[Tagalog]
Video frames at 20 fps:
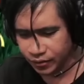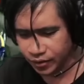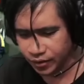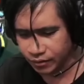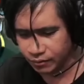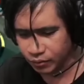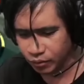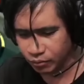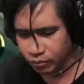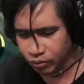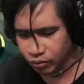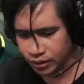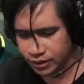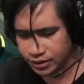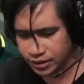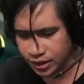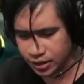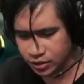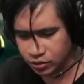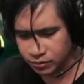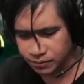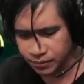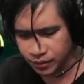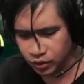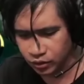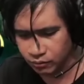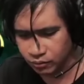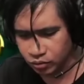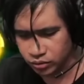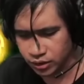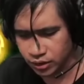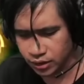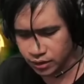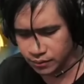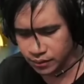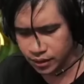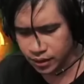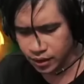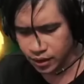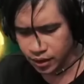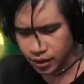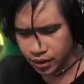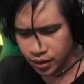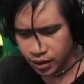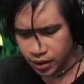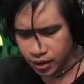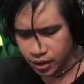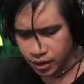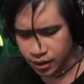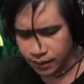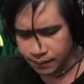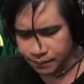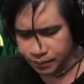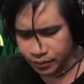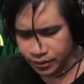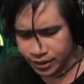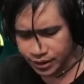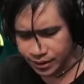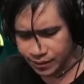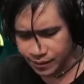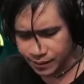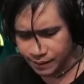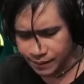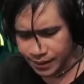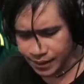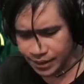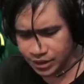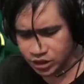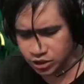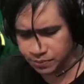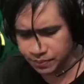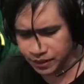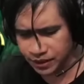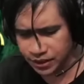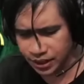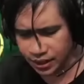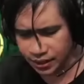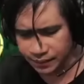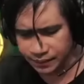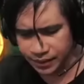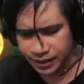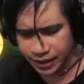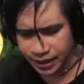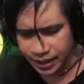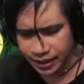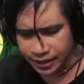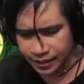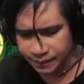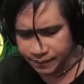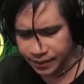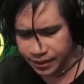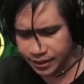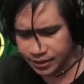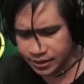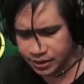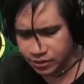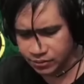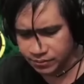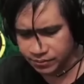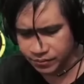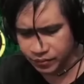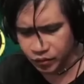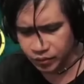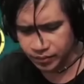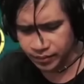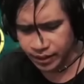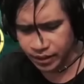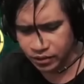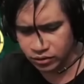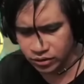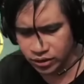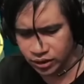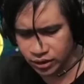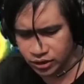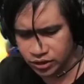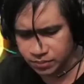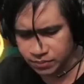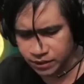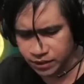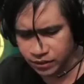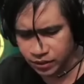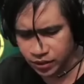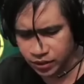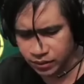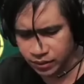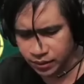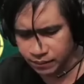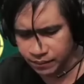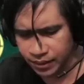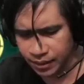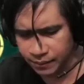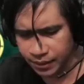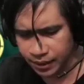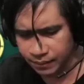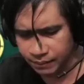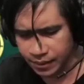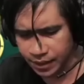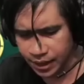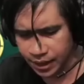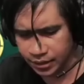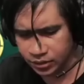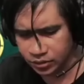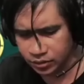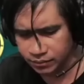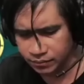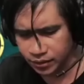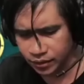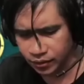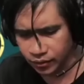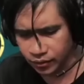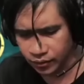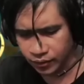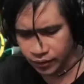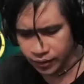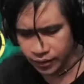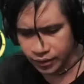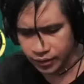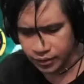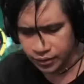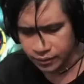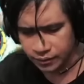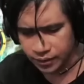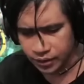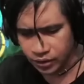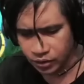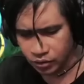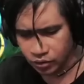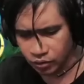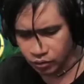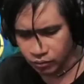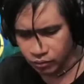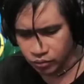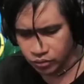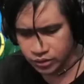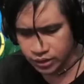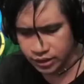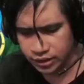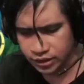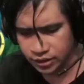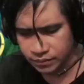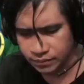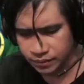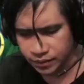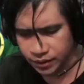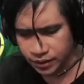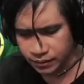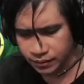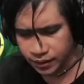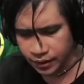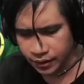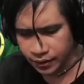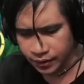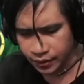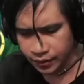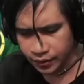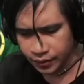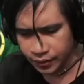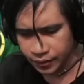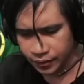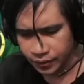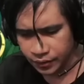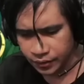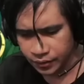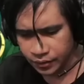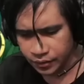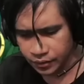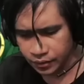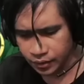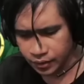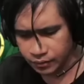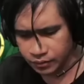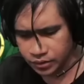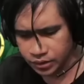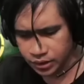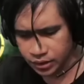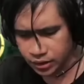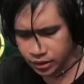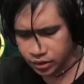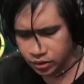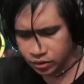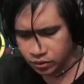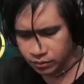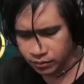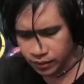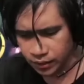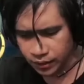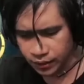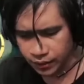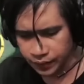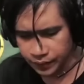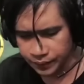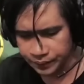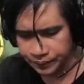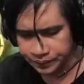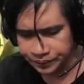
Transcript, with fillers: Uy, bugbogan sila doon, pre. Oh, buti na naman. Importante pa ba i-sprint talaga birada, pre? Kasi kung mayroon tayong sprint, eh, ay, sorry, babakbakan doon, pre, oh. Eh, pre, nag-uubusan dyan, pre, di ba? Hindi ko alam kung saan dito, pre.